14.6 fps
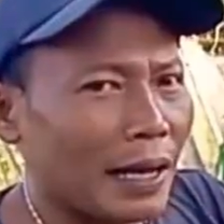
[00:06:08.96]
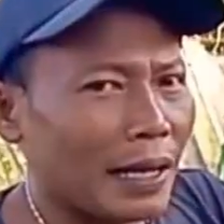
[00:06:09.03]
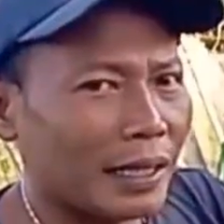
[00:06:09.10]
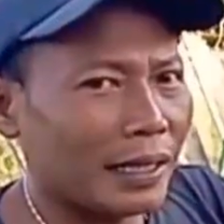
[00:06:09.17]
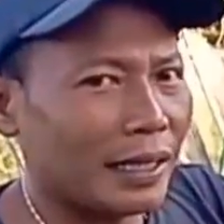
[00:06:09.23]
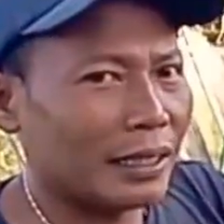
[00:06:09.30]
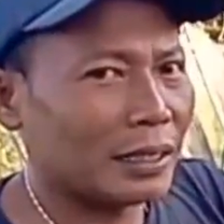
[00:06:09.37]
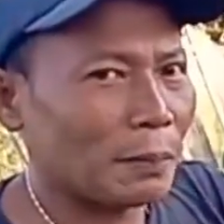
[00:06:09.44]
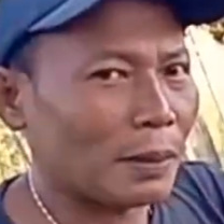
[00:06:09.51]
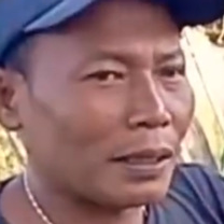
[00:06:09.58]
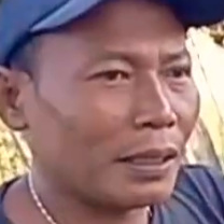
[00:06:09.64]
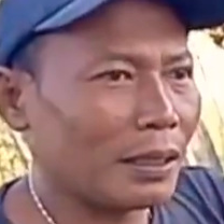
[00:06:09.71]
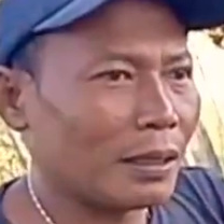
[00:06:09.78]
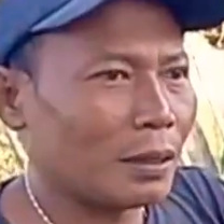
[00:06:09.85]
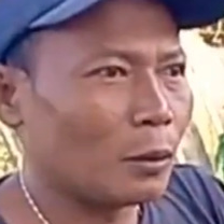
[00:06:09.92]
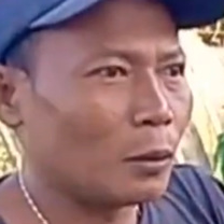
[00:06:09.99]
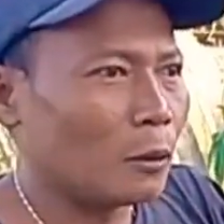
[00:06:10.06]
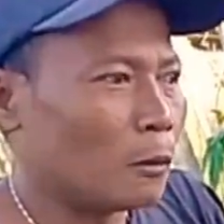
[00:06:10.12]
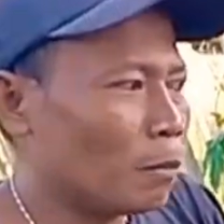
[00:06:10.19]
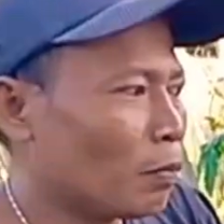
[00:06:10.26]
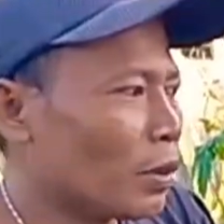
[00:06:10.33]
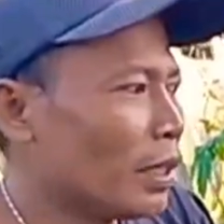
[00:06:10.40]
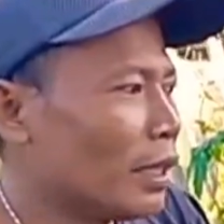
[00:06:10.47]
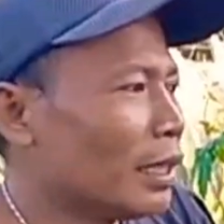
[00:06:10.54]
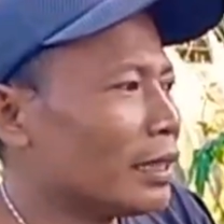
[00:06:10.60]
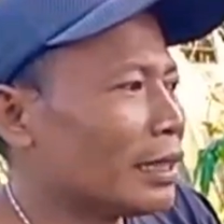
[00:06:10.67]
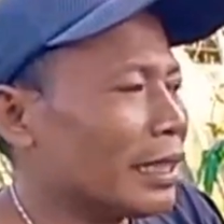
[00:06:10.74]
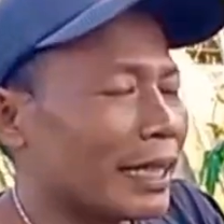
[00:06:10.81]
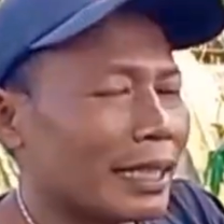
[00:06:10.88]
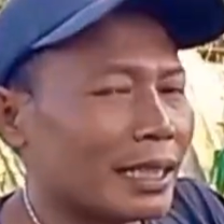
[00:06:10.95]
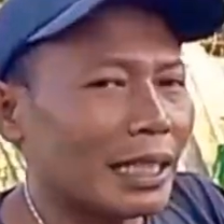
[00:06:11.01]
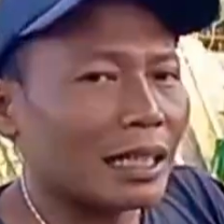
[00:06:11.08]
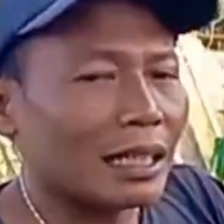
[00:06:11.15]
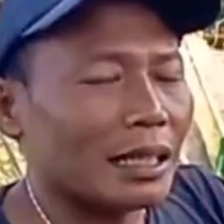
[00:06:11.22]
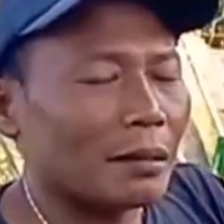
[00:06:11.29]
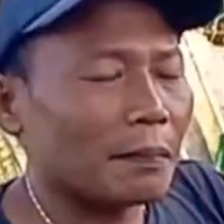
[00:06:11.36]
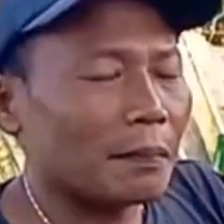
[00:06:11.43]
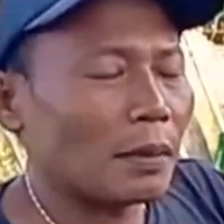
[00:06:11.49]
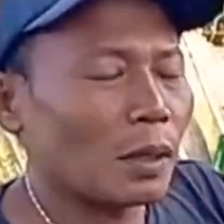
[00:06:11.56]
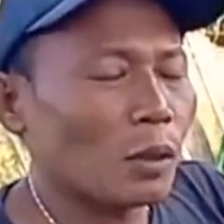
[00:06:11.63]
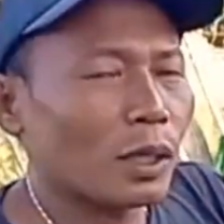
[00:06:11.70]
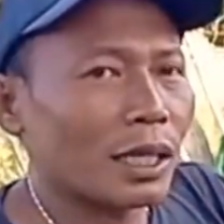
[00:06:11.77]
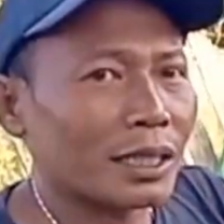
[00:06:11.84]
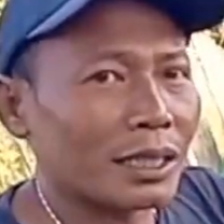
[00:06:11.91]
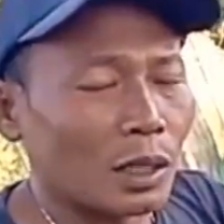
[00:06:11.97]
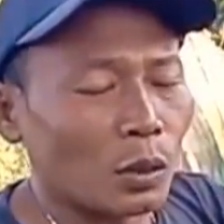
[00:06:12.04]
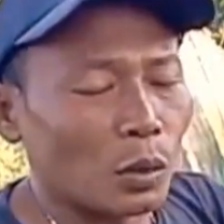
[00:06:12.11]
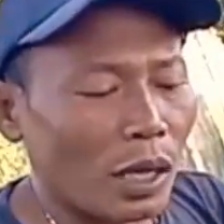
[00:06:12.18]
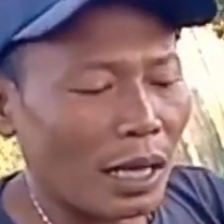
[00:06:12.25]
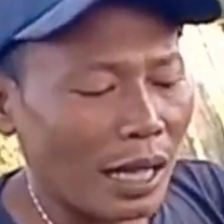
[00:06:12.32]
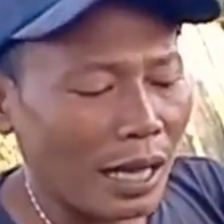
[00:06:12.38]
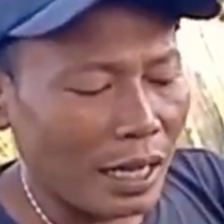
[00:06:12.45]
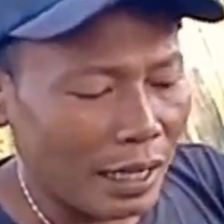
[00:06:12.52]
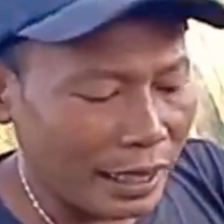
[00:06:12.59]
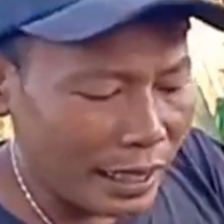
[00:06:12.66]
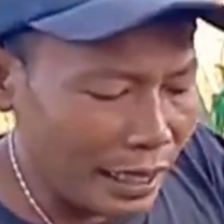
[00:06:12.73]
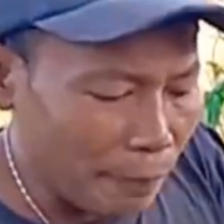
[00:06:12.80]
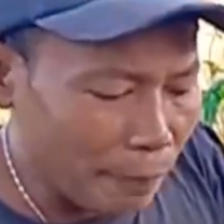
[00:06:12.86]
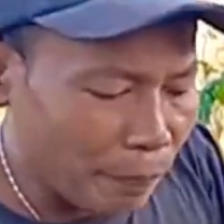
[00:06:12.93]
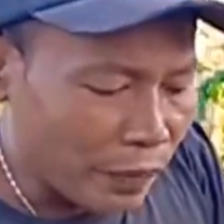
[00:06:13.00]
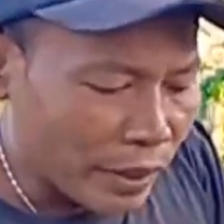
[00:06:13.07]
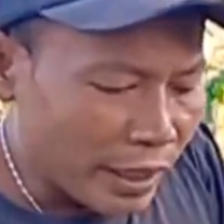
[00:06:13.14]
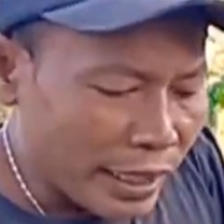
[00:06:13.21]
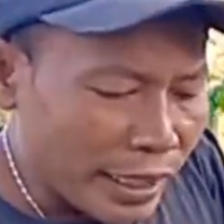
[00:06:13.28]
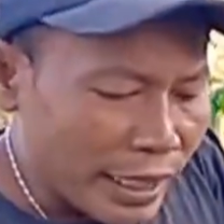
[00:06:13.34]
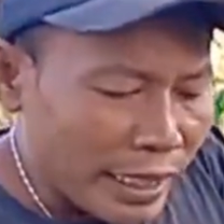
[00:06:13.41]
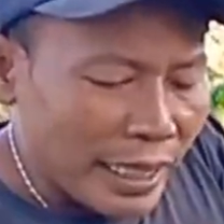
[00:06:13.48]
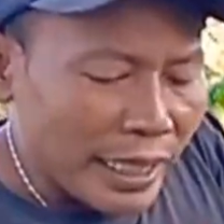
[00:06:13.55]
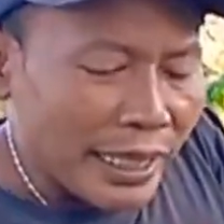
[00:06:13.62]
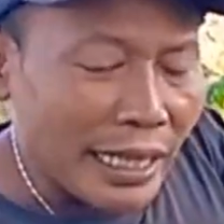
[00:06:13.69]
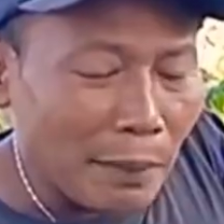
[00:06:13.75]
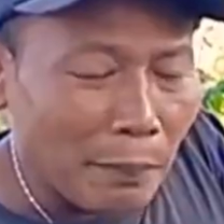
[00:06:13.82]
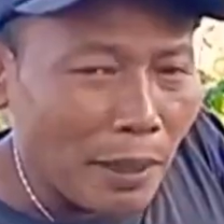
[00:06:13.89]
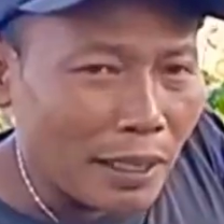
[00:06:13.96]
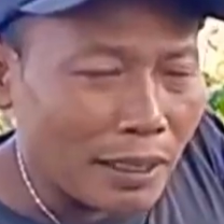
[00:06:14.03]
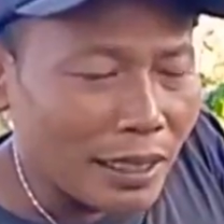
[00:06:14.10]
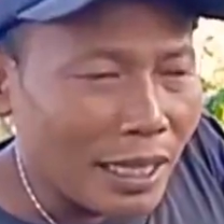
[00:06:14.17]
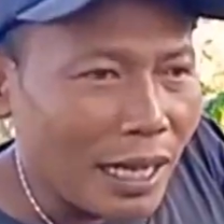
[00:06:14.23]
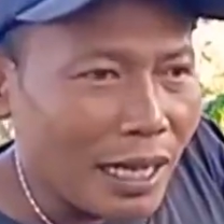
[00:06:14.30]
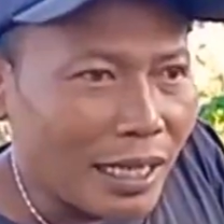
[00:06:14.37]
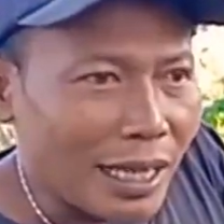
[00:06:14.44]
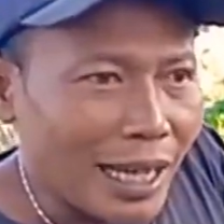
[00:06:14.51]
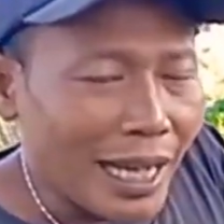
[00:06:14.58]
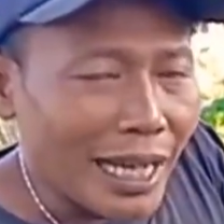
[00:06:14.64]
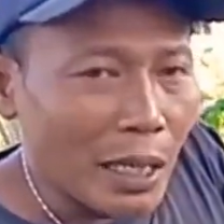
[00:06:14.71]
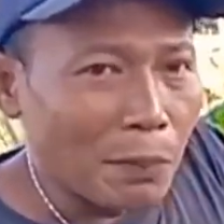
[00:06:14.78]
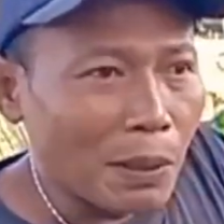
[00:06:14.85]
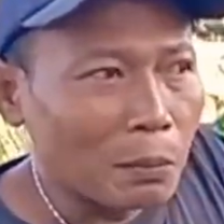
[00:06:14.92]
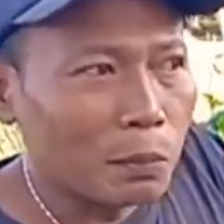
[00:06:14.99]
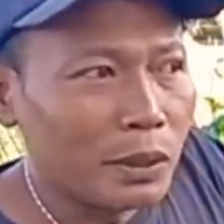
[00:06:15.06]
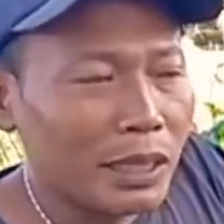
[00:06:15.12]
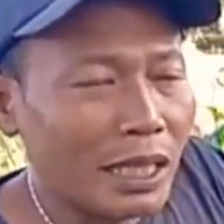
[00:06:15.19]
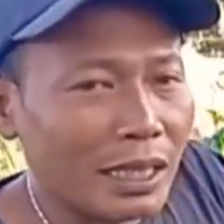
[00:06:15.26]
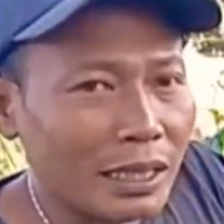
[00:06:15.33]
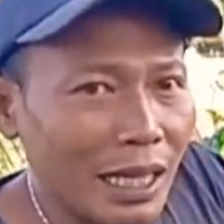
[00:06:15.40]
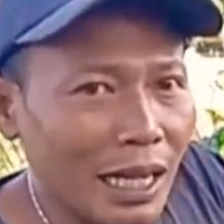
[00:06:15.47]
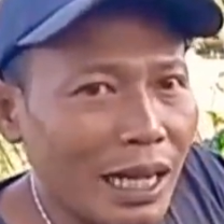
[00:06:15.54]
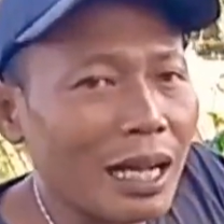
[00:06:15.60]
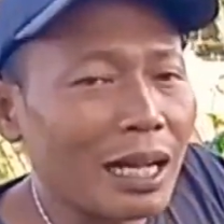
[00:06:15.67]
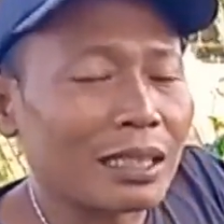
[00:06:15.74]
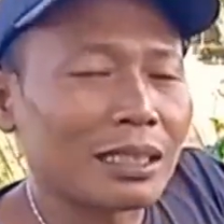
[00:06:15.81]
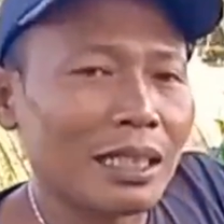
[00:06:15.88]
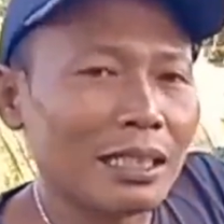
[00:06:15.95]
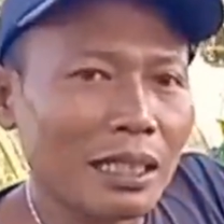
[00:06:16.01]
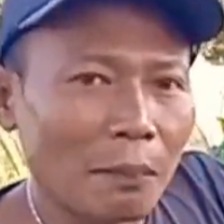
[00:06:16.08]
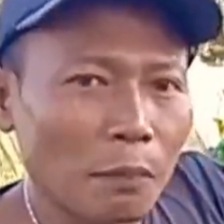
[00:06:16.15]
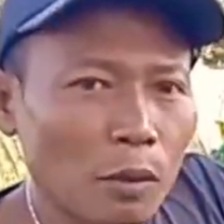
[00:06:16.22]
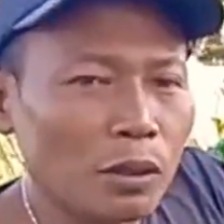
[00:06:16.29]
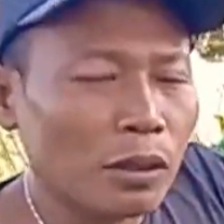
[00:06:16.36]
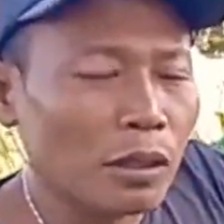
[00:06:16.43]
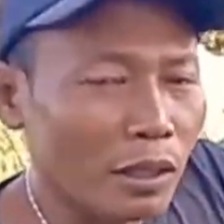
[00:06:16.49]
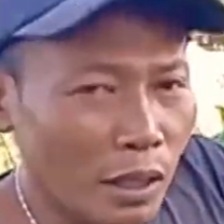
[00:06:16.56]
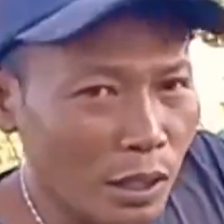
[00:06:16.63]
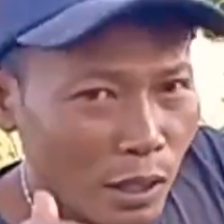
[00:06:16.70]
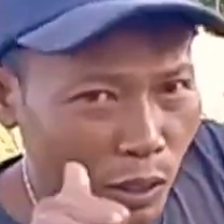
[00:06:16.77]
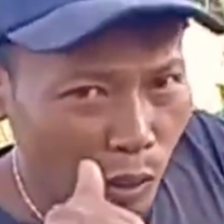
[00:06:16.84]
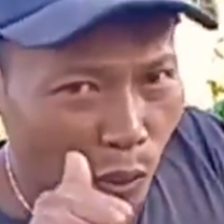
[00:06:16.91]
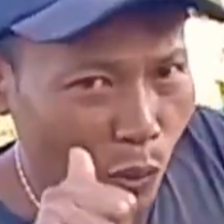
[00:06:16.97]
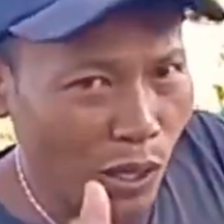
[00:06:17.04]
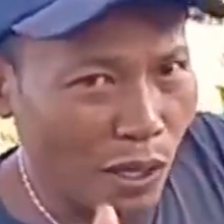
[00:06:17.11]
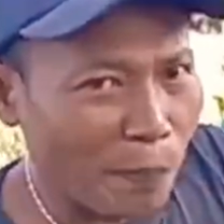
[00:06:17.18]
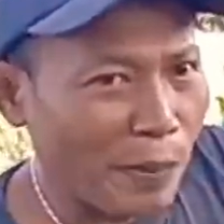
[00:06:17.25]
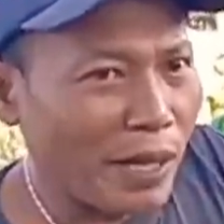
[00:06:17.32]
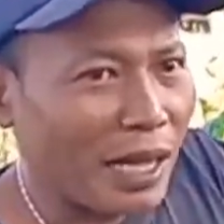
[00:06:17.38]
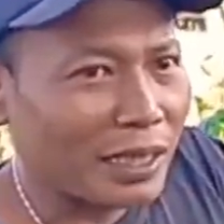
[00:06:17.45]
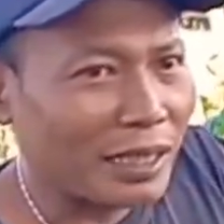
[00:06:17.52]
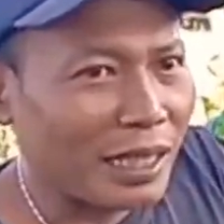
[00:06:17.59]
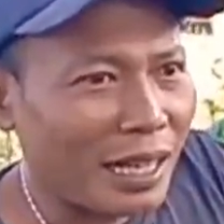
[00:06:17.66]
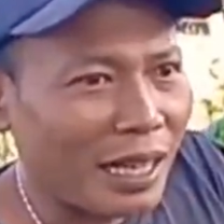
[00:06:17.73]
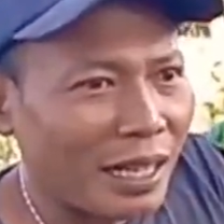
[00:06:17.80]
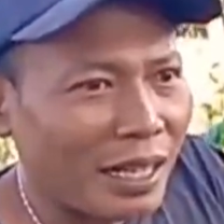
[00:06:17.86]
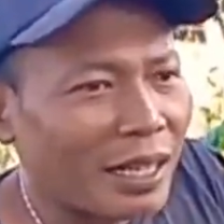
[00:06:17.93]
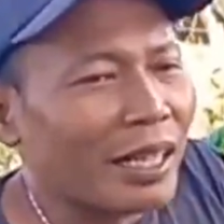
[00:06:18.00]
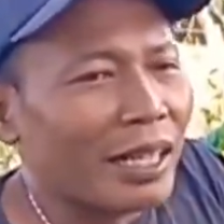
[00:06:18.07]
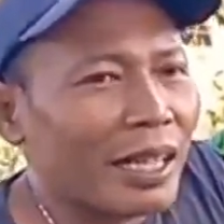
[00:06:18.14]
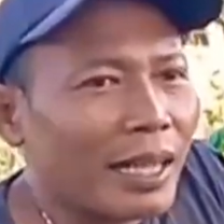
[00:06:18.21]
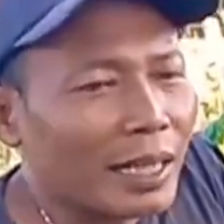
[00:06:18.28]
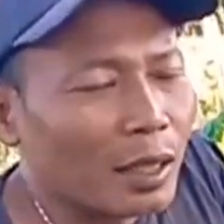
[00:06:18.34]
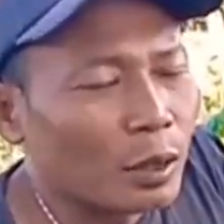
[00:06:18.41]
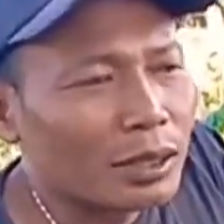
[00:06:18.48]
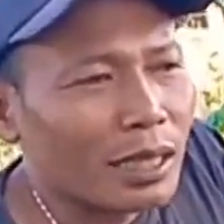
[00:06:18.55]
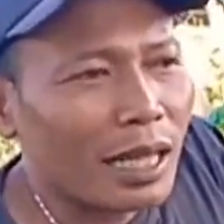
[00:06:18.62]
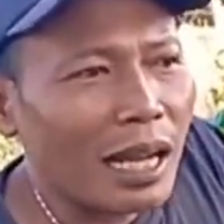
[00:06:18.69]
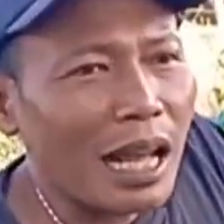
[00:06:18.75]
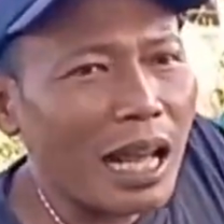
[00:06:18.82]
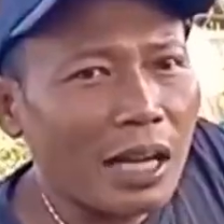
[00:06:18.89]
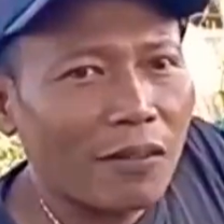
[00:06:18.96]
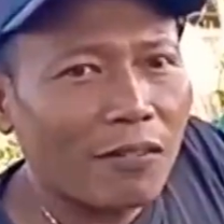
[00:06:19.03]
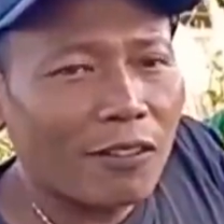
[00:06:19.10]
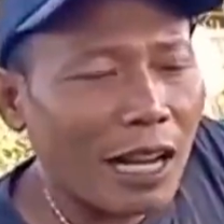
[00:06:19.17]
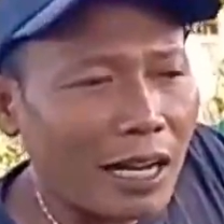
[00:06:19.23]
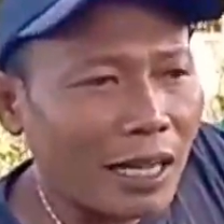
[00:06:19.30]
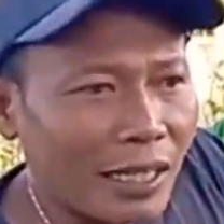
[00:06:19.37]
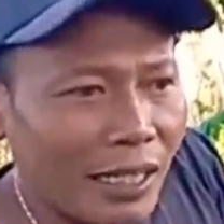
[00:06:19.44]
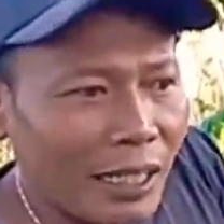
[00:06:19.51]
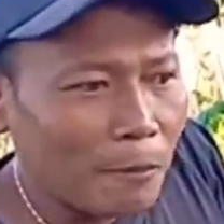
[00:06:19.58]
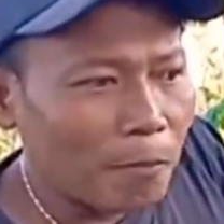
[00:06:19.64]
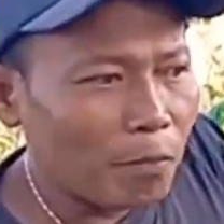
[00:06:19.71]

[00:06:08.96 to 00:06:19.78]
lagi seperti itu jadi kita nggak perlu kerja dua kali hemat tenaga hemat biaya hasilnya pun luar biasa itu cara alif tani